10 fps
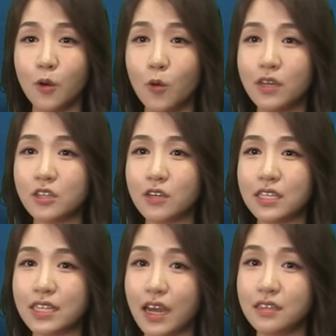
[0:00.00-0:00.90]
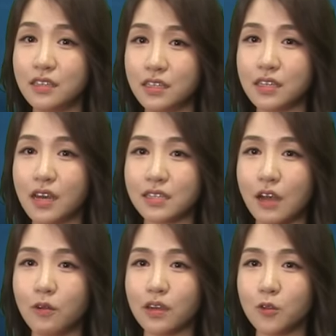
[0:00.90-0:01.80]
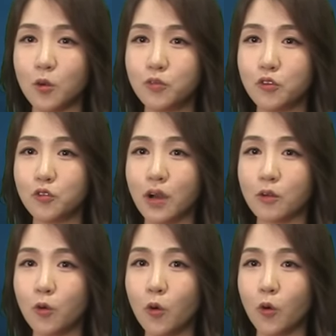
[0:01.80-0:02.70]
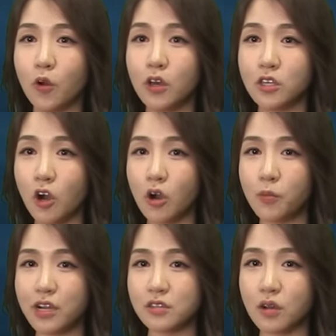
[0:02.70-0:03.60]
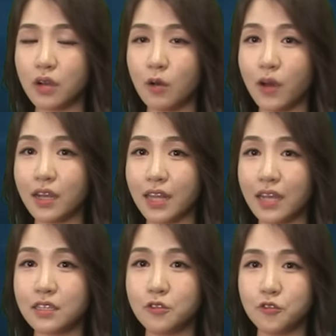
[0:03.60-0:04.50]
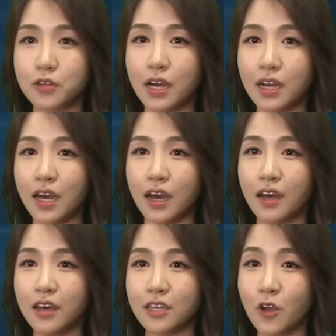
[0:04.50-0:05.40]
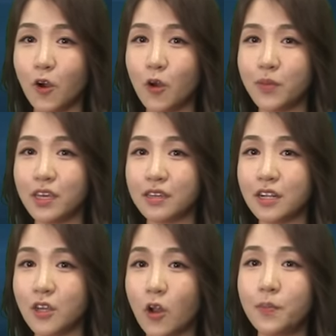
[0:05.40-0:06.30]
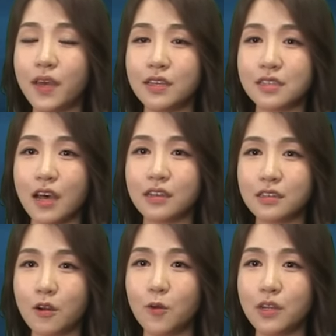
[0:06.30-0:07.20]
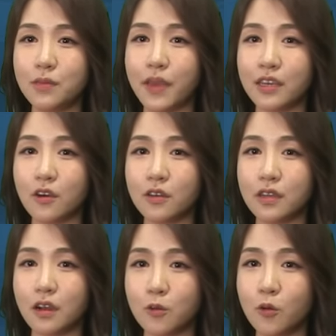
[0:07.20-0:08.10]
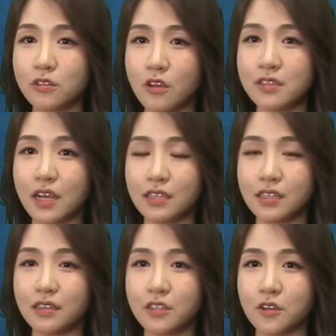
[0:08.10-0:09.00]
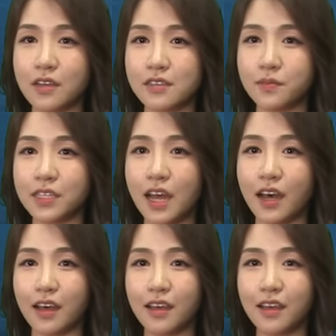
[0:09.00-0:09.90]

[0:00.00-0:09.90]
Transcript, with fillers: 호의적이지 않은 시장 상황에도 불구하고 영업 활성화와 낮은 유가가 영업이익을 십 배 이상 끌어올린 배경이라고 선사 측은 전했습니다.